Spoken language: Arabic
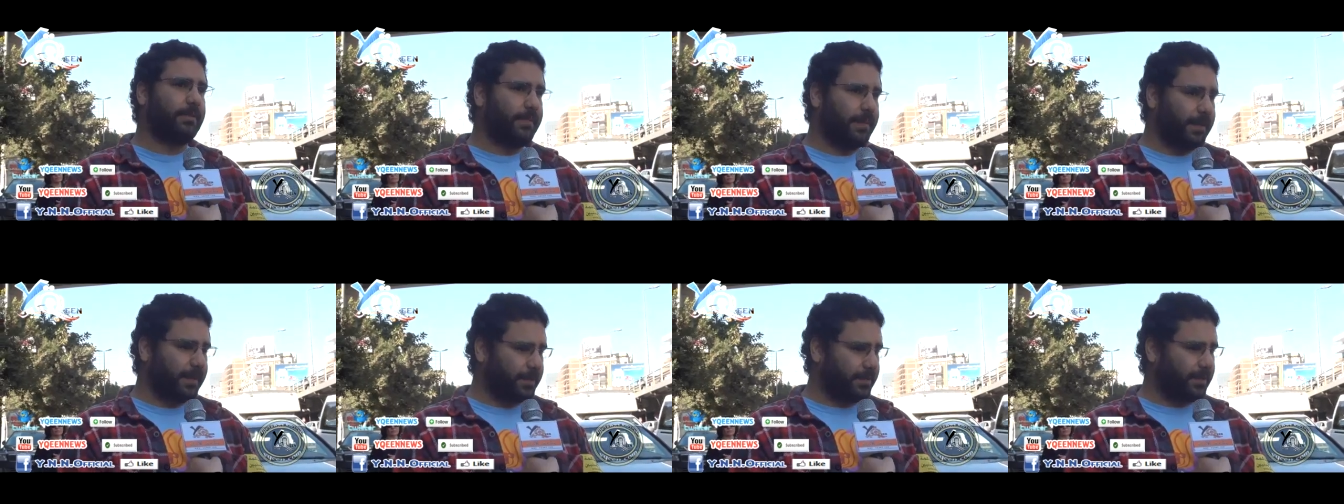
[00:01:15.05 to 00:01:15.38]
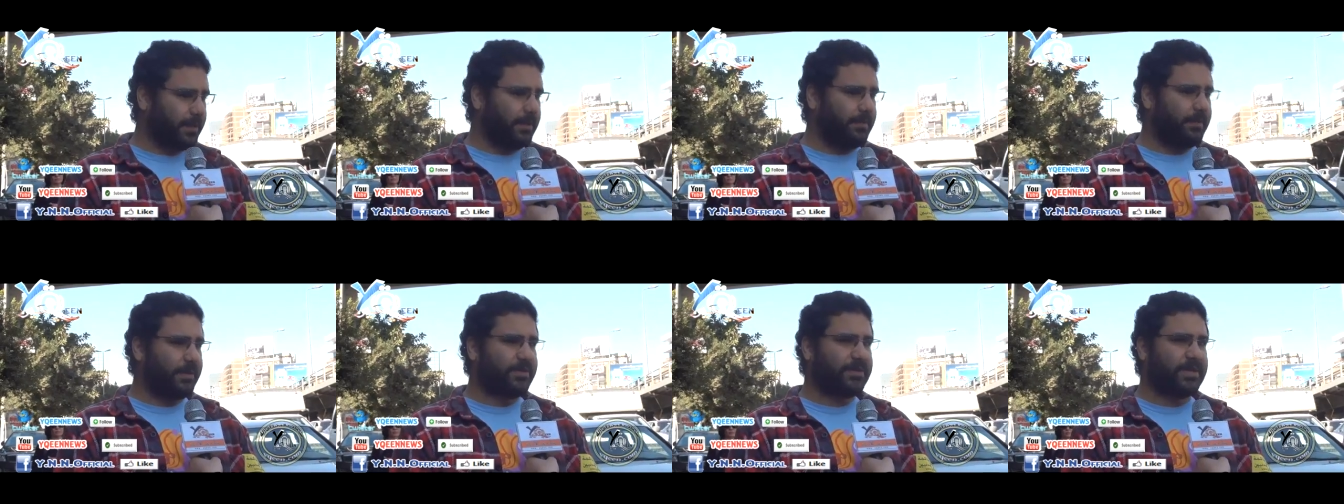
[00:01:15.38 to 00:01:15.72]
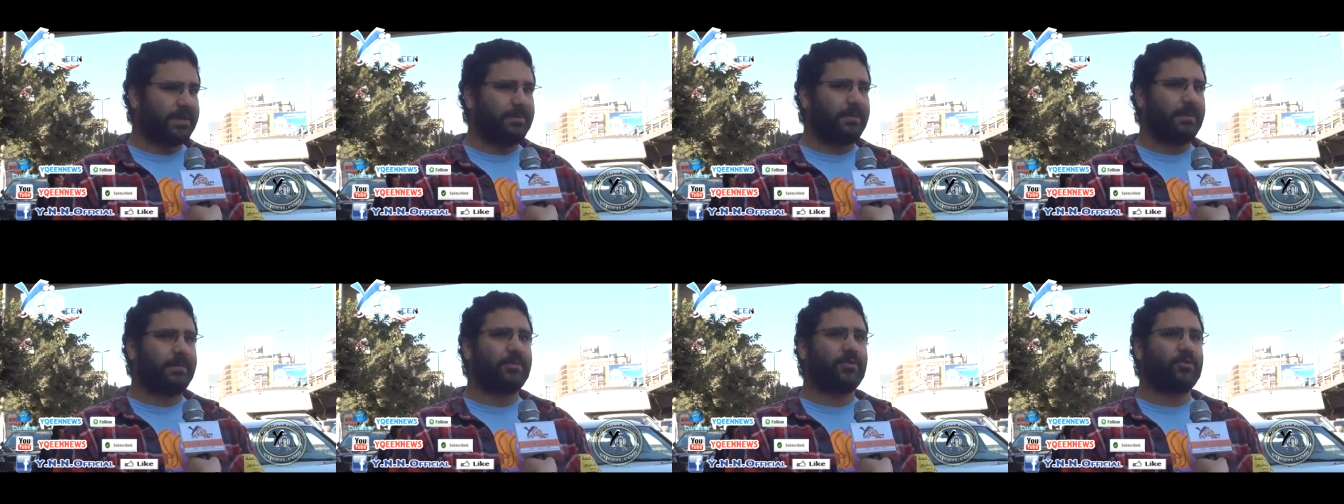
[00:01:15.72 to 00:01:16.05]
اجراء ما
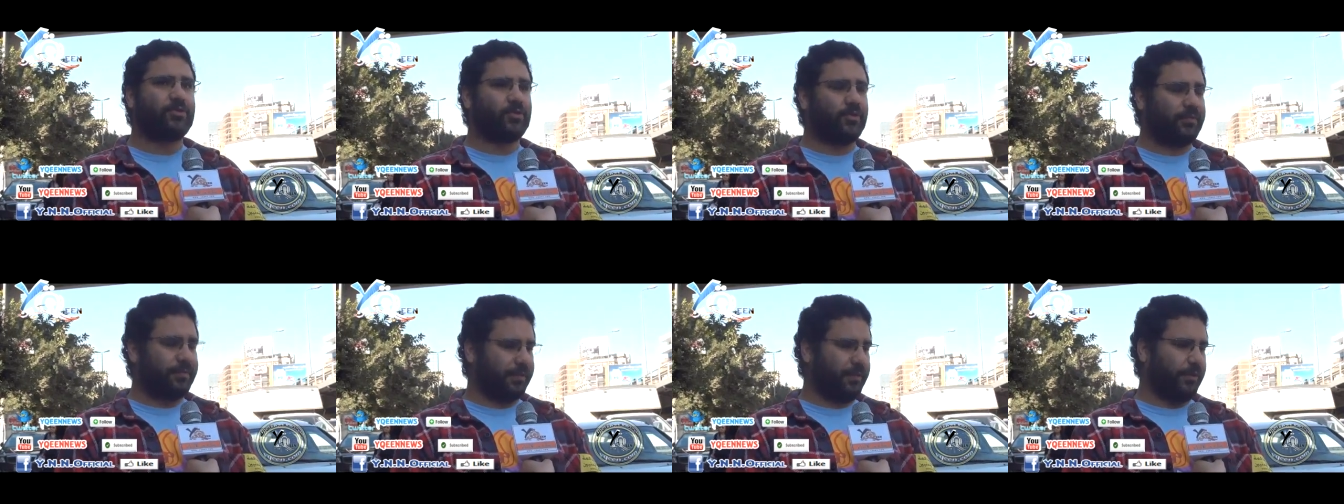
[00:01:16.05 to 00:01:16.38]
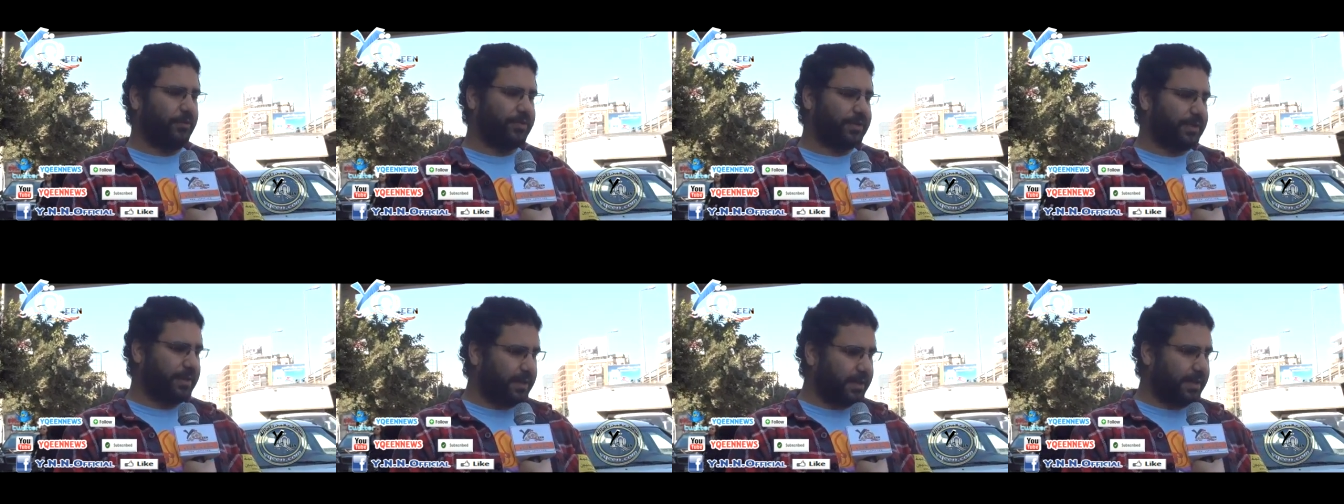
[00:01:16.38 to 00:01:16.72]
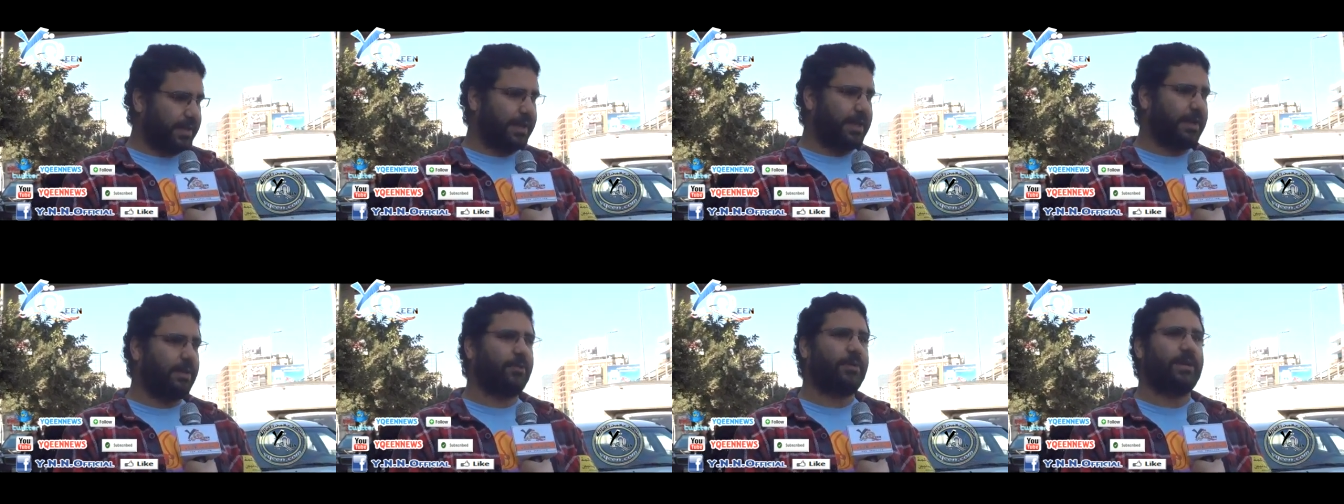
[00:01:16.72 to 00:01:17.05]
يسمى بالكشوف
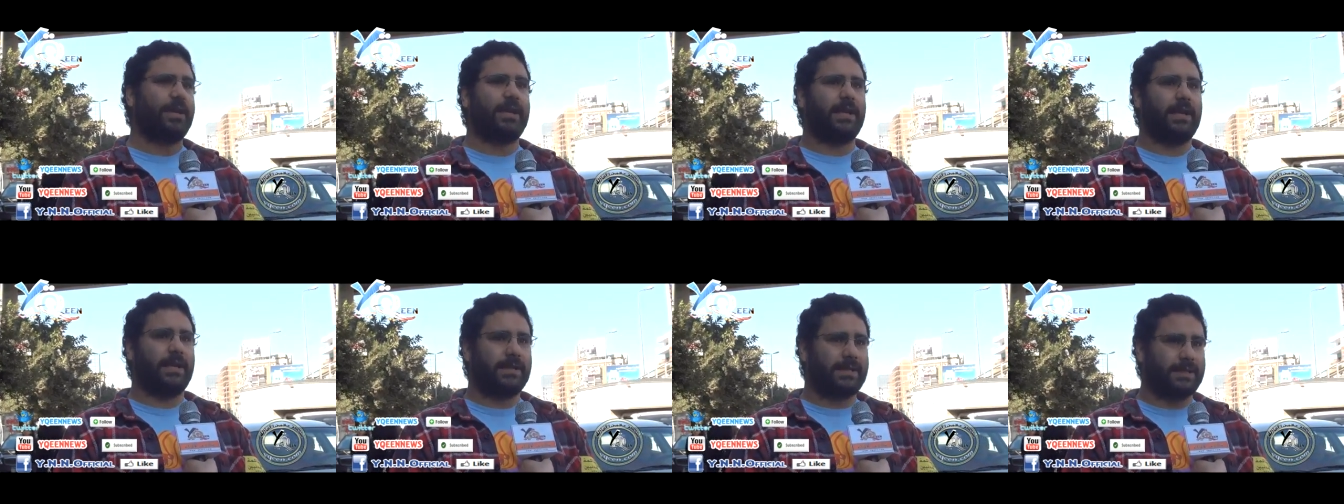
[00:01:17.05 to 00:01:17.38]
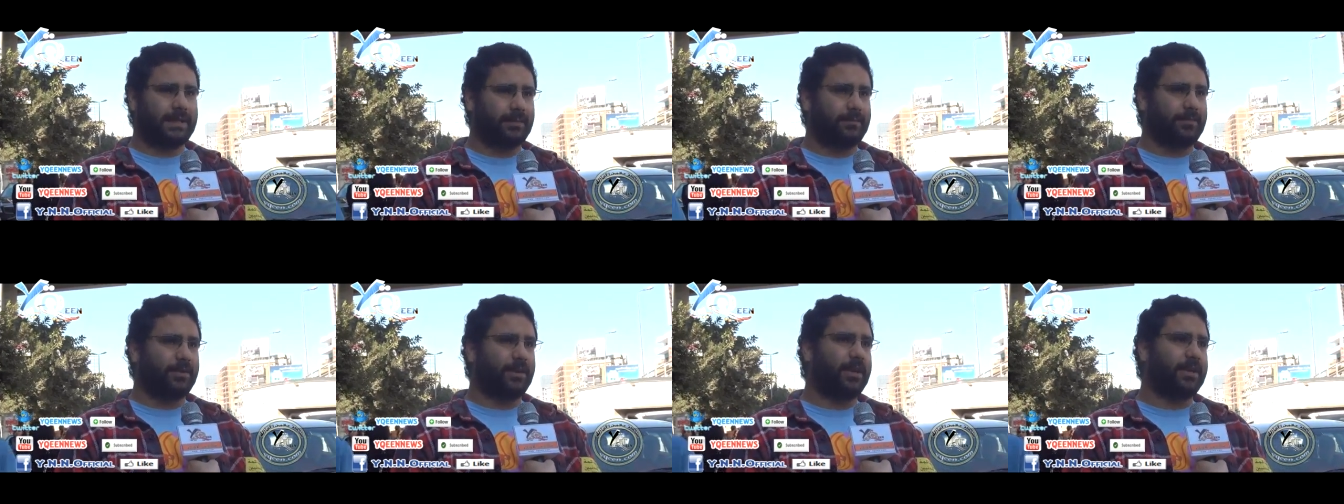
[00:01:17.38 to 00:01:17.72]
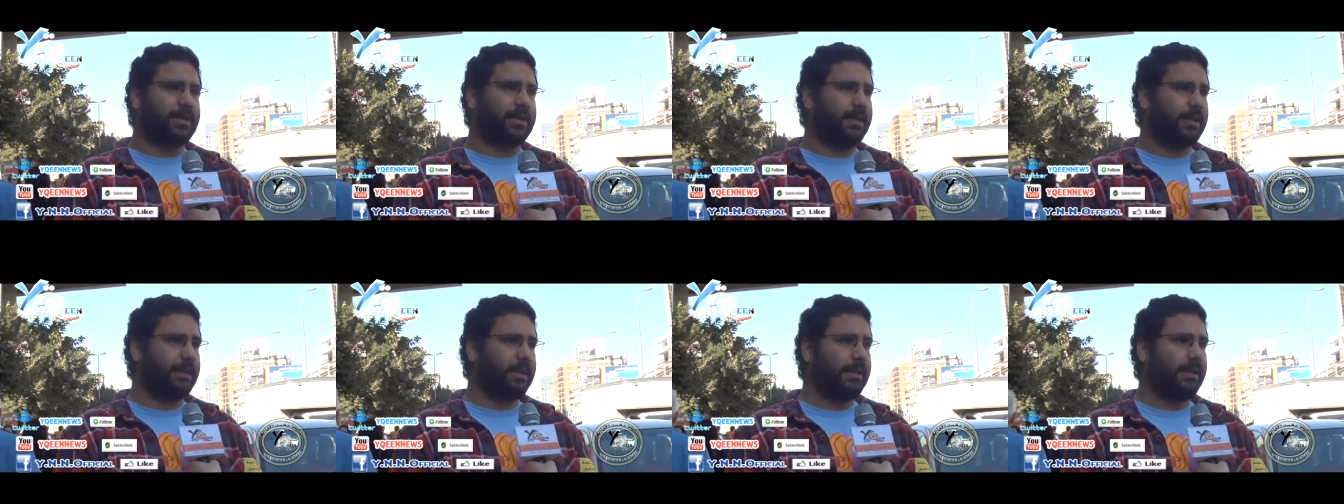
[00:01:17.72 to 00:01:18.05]
العذريه واستمرار
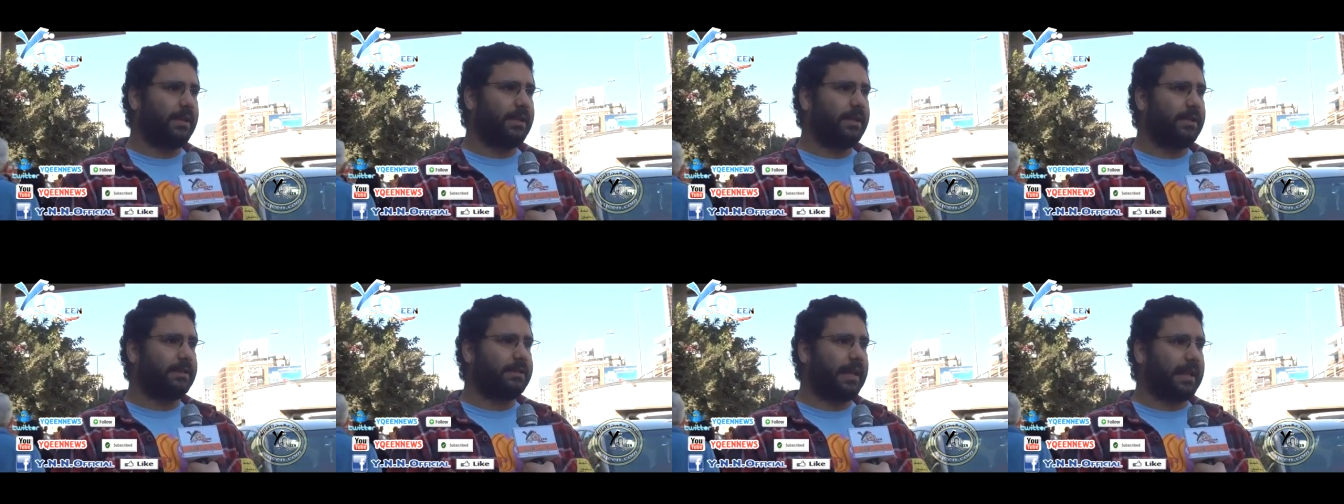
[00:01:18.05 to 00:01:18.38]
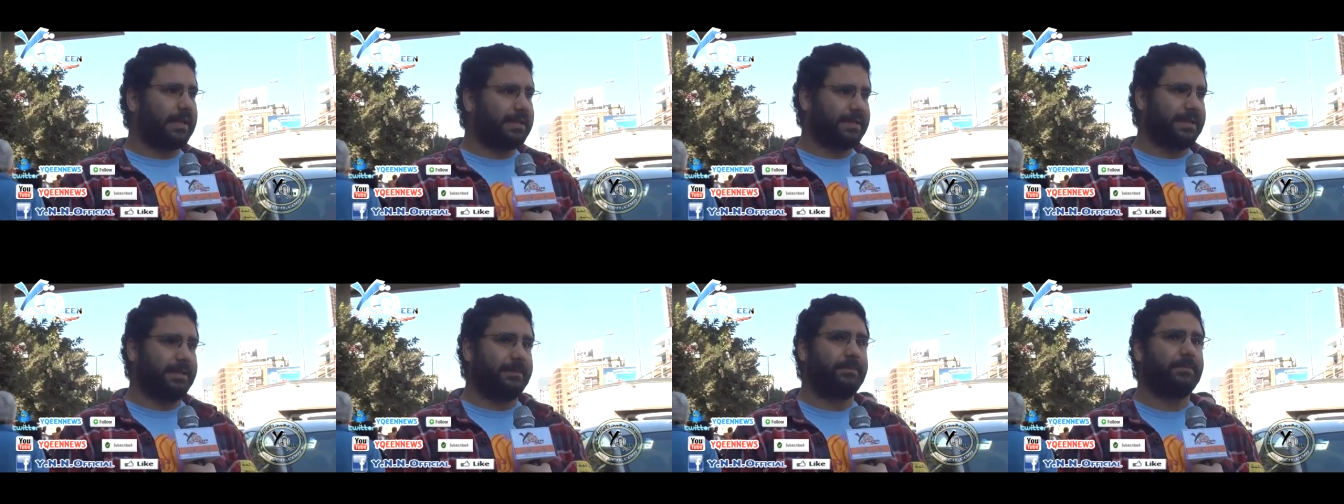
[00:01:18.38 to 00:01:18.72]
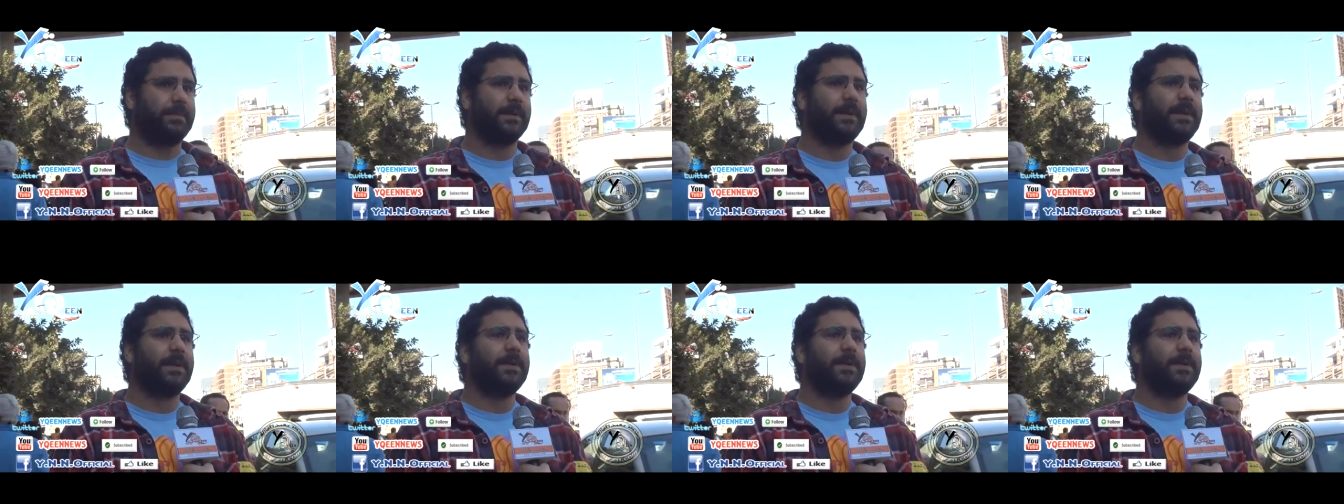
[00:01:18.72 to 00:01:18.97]
التعذيب